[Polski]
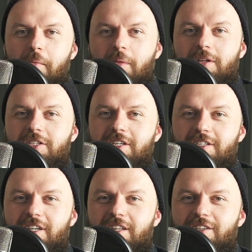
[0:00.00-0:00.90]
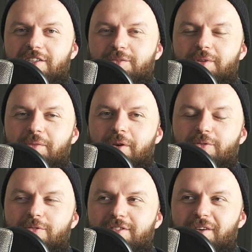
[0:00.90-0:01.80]
Mam nadzieję, że kiedyś będę miał
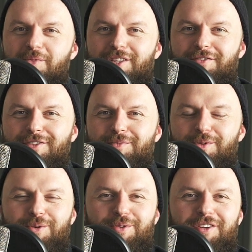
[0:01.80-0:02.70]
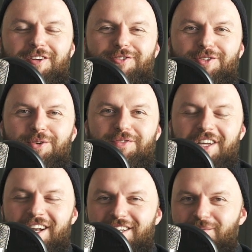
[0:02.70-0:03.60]
tylu znajomych na Facebooku, ile odcinków
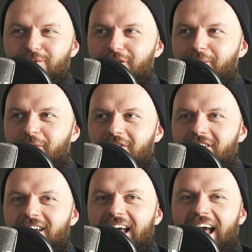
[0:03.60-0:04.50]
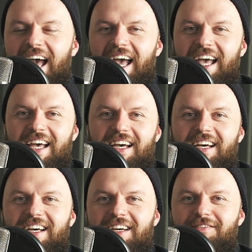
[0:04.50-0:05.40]
nagraliśmy do tej pory.
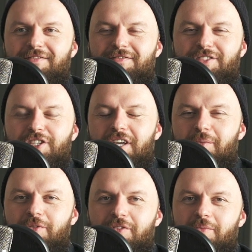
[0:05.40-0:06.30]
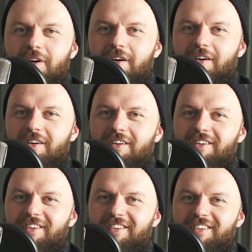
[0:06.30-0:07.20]
E, dzisiaj mówimy
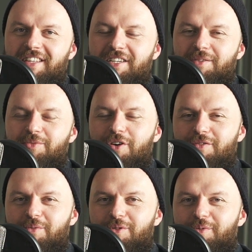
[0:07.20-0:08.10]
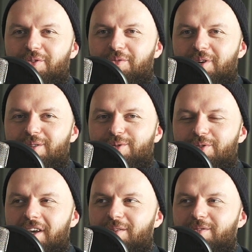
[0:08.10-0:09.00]
o naszym nowym ulubionym Januszu
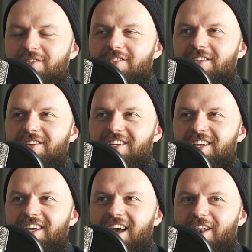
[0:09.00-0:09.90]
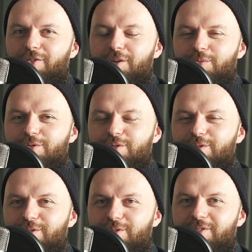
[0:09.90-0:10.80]
Giełdy, czyli Elonie
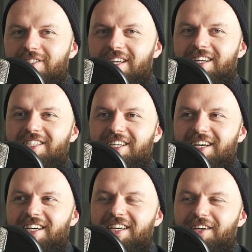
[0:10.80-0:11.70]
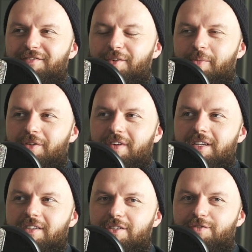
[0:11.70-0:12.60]
Musku, który stara się
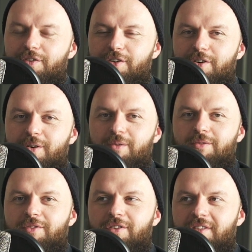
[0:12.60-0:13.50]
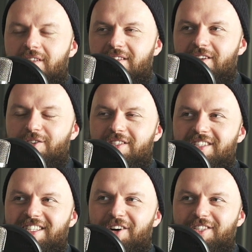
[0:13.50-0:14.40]
wyprowadzić swoją
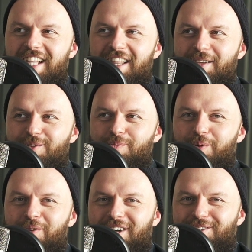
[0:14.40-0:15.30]
ost ostatnią spółkę